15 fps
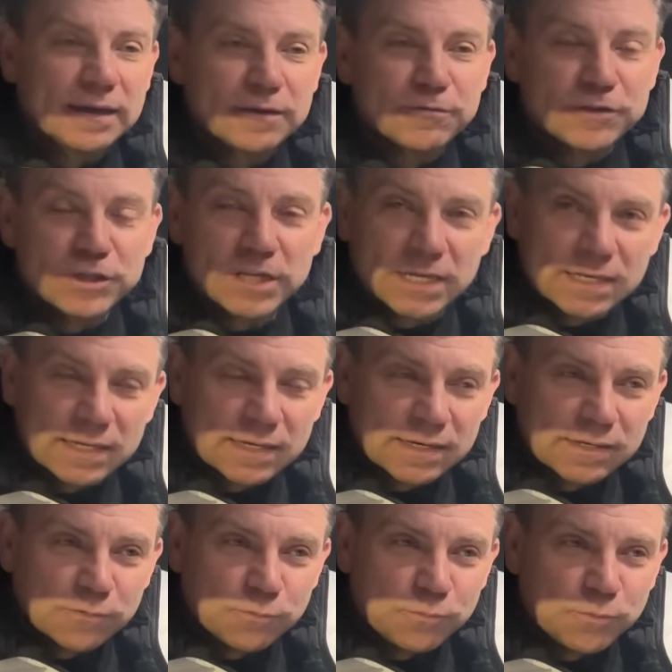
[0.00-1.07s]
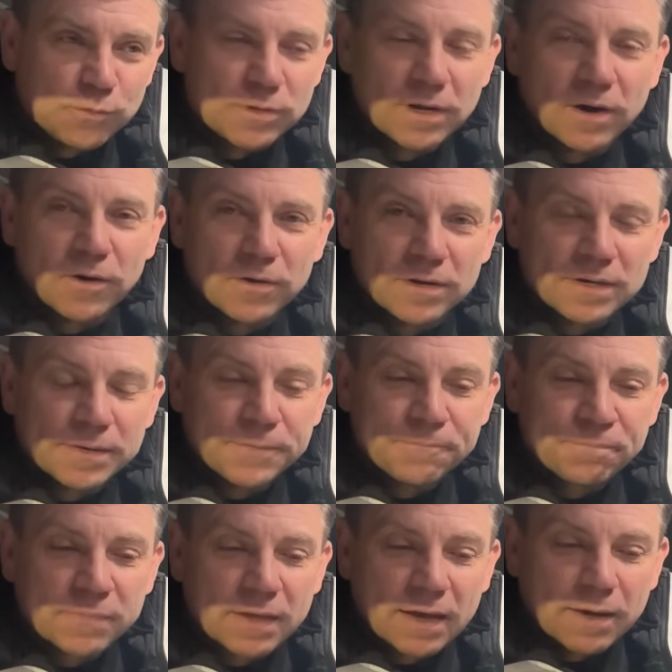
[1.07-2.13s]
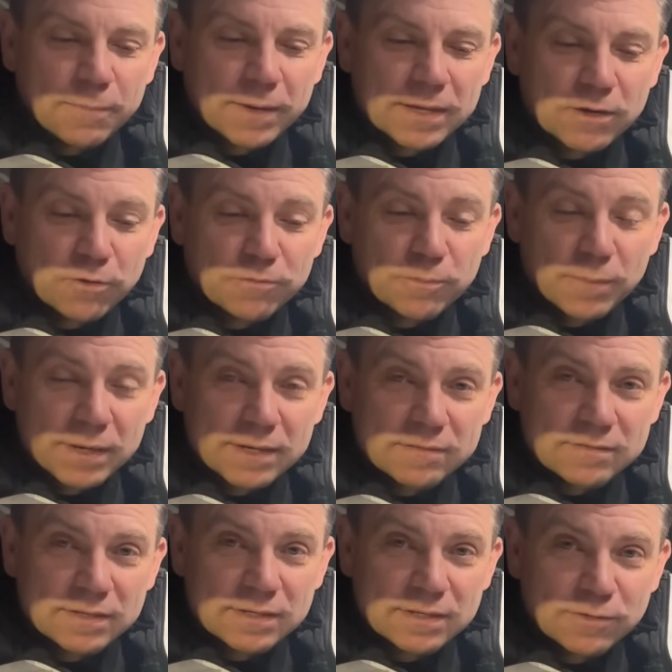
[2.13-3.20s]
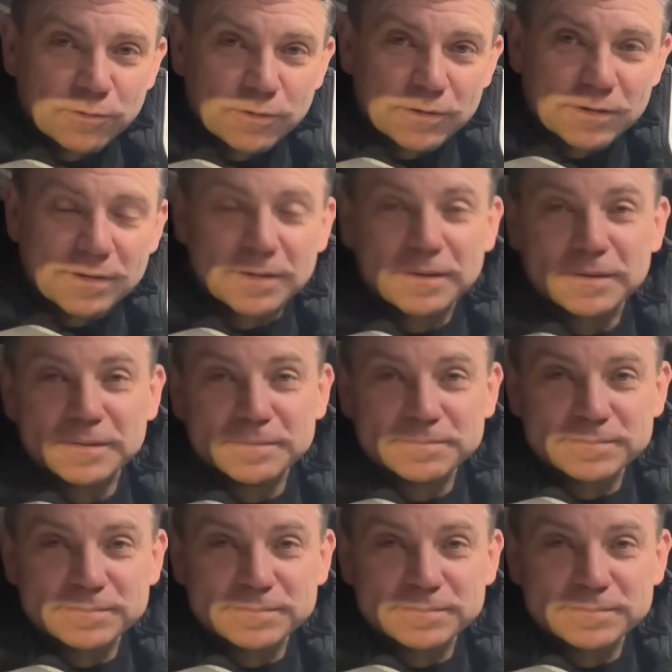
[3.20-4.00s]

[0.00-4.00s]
Ich verstehe deren Unmut auch, aber ich hoffe mal, dass ich doch äh,